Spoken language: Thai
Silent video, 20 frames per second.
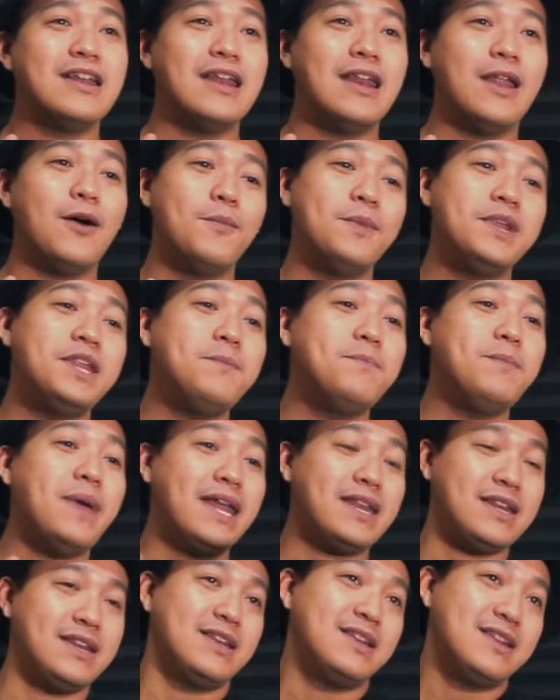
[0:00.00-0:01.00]
เราไม่ได้เบ
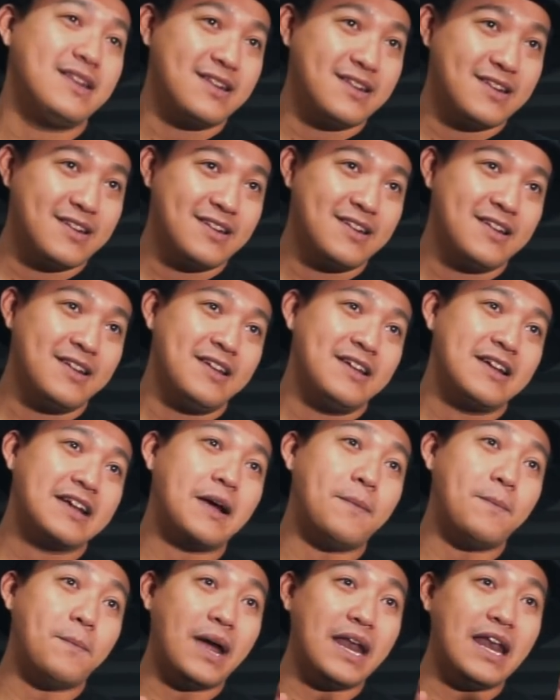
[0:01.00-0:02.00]
ส
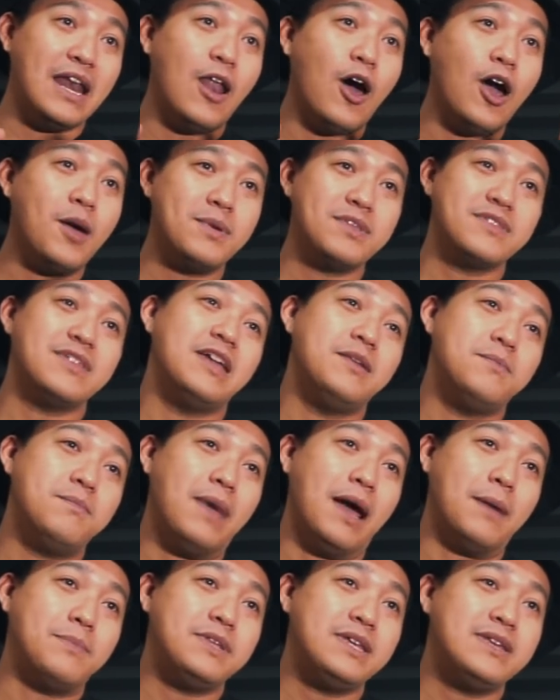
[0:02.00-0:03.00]
กับมัน 100%
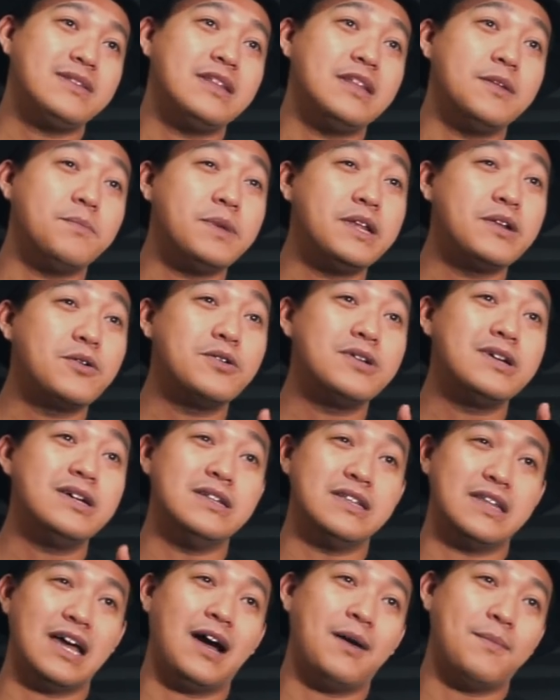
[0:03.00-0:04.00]
แบบที่ศิลปินคน
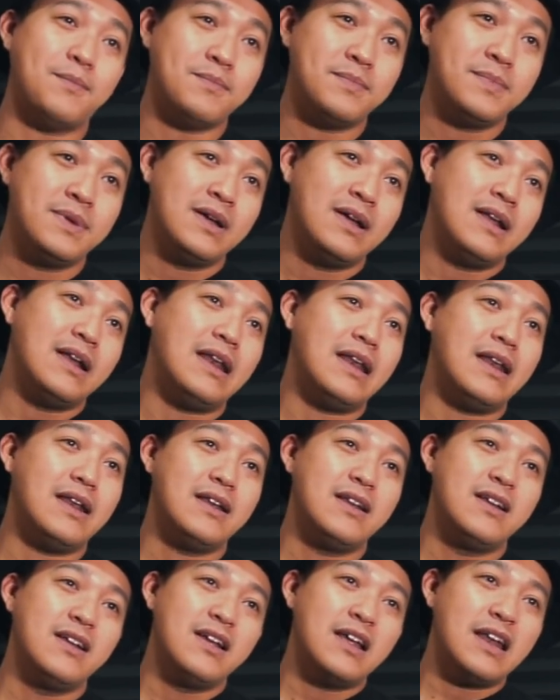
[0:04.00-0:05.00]
อื่นทำแบบว่าต้องไป
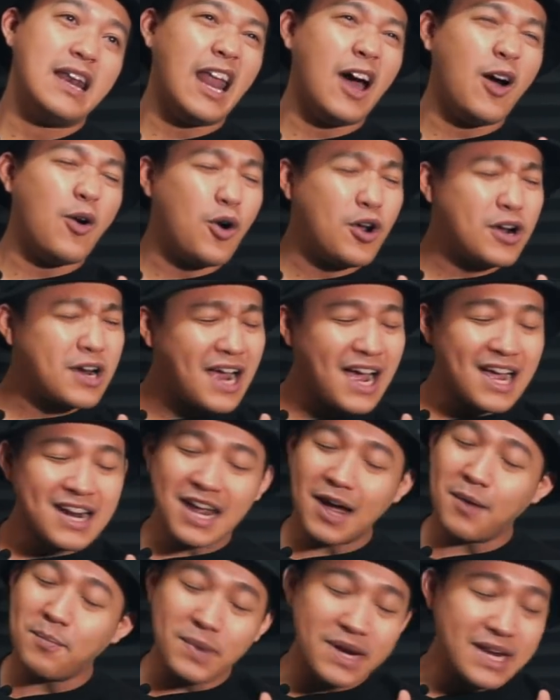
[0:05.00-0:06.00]
ออกเราค่อนข้าง
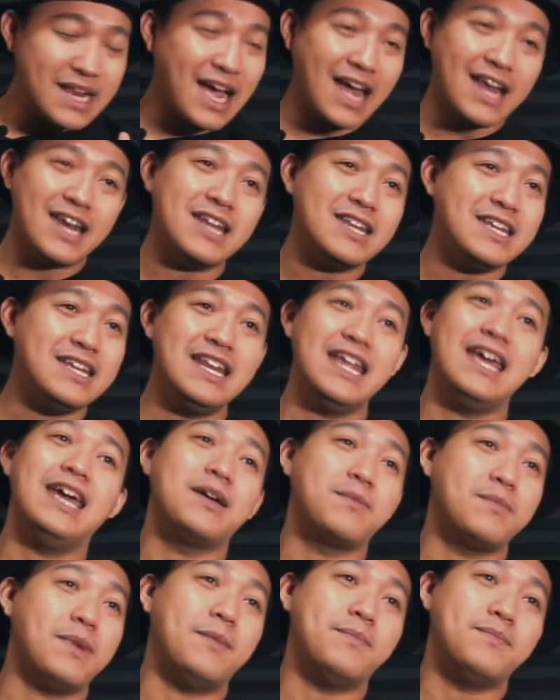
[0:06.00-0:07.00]
ทำเป็นงานอดิเร
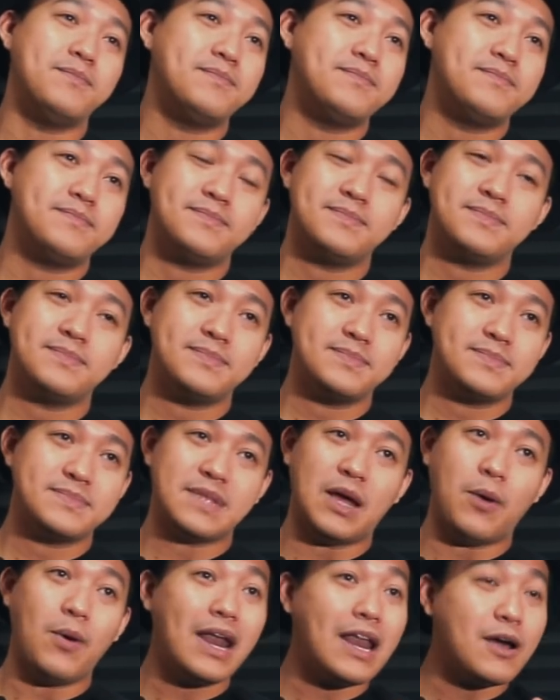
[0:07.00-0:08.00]
กแบบ
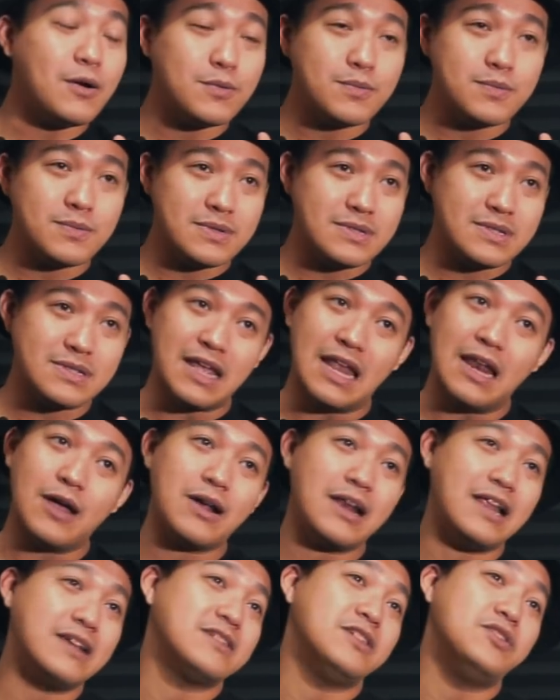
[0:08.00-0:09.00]
แต่เรา
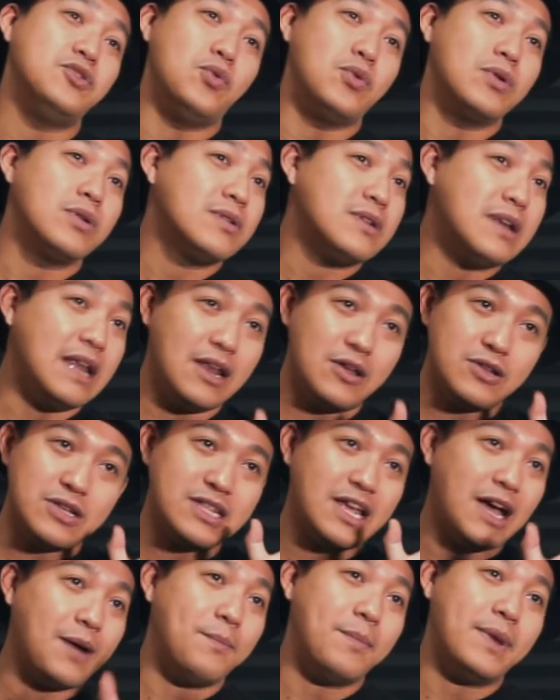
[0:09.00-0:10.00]
กำลังสนุกแล้วเรา
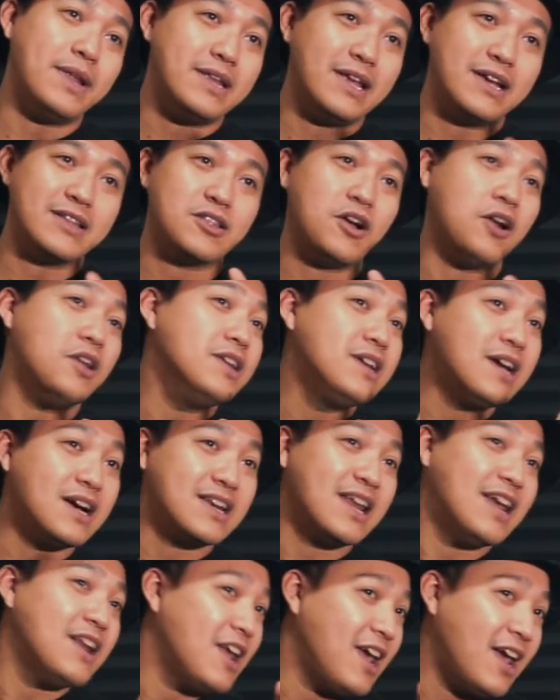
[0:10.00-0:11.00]
จะทำมันอย่างต่อเนื่อง
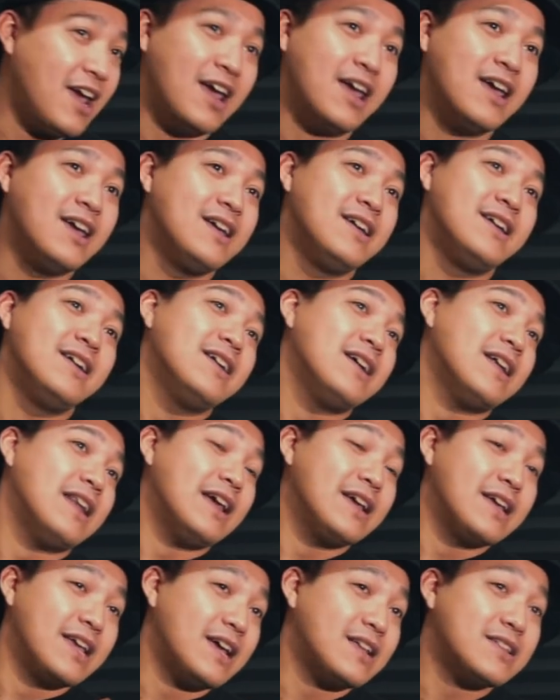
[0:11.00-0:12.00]
แน่ๆอะ
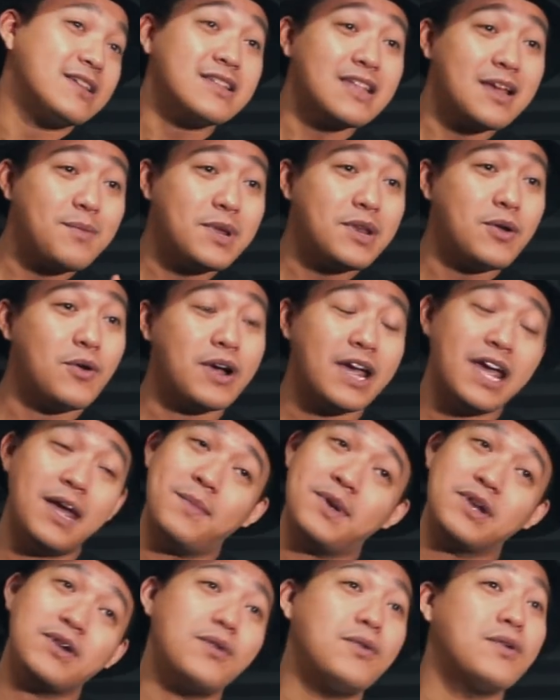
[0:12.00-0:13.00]
ไรเงี้ยซึ่งถ้ามันโอเค
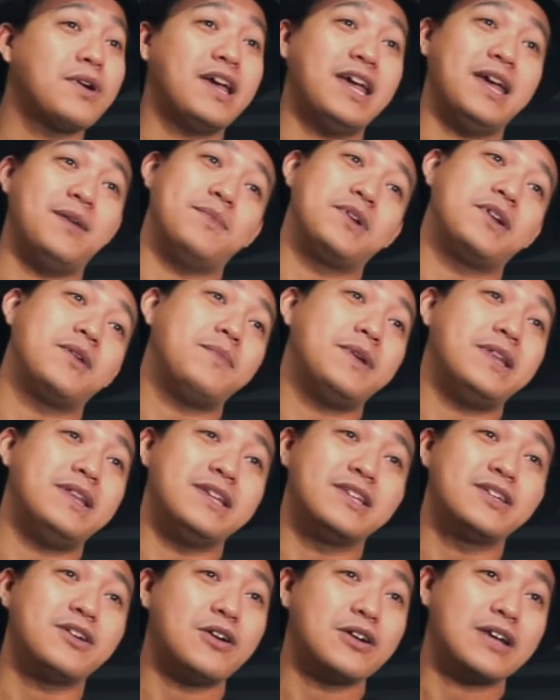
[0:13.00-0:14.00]
มันก็โอเคมันก็เป็น
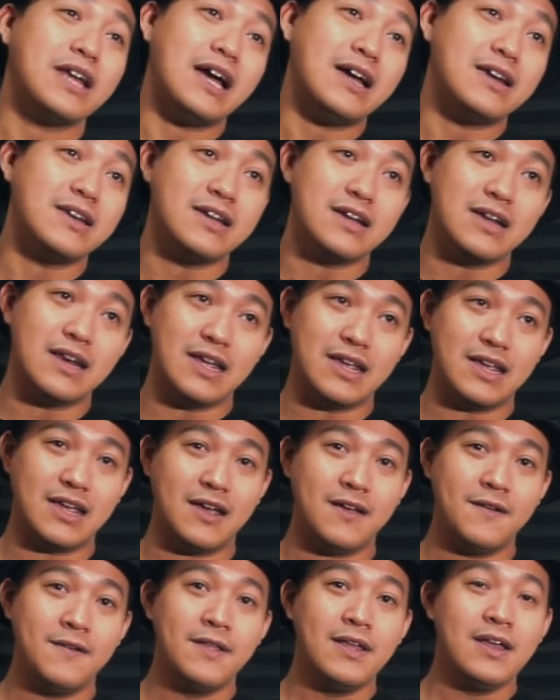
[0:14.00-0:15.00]
อีกช่องทางหนึ่งอะไร
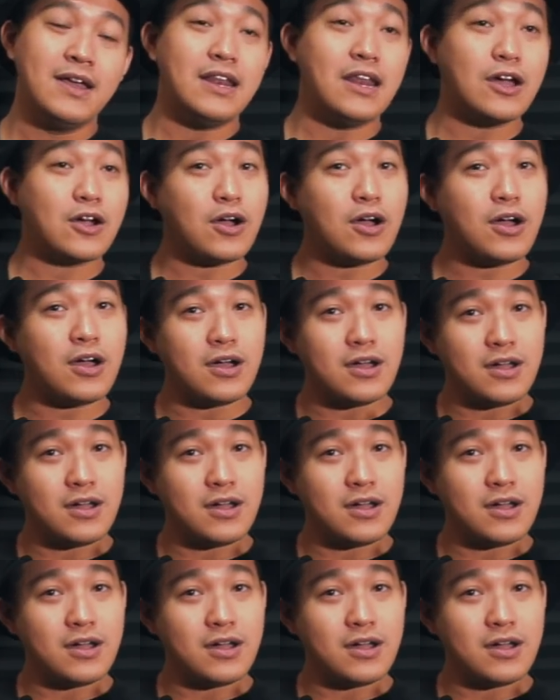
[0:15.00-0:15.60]
เงี้ยแล้วก็